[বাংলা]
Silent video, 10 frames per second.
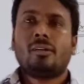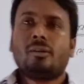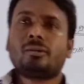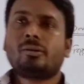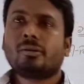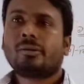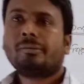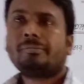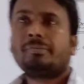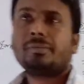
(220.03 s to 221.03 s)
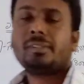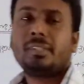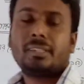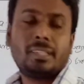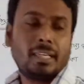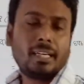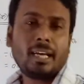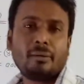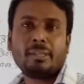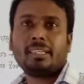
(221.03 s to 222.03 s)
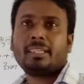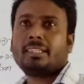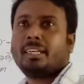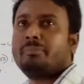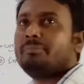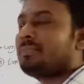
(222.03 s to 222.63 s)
লক্ষ্য করো যে আমরা দেখেছিলাম